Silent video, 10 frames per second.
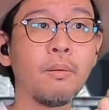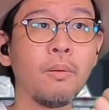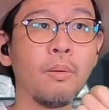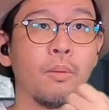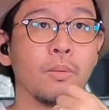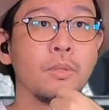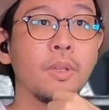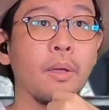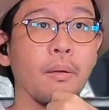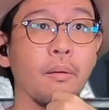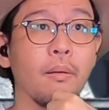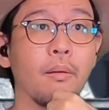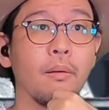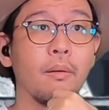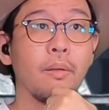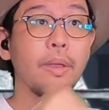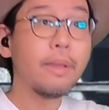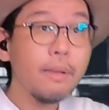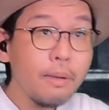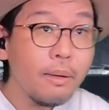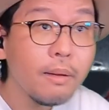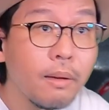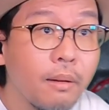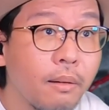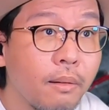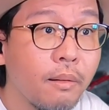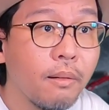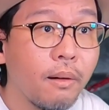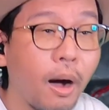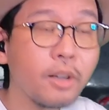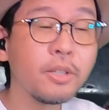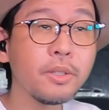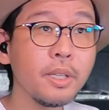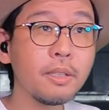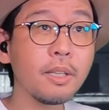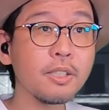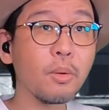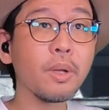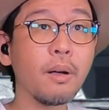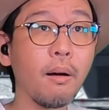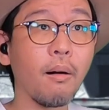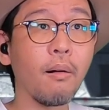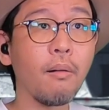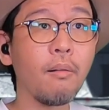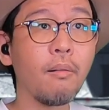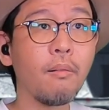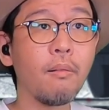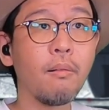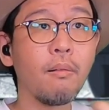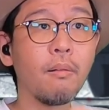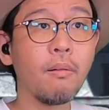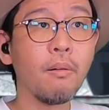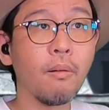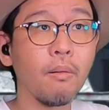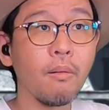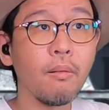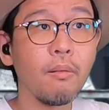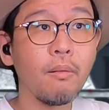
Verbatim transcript: うん、打て。えー、あ、釘ってそれか。うん。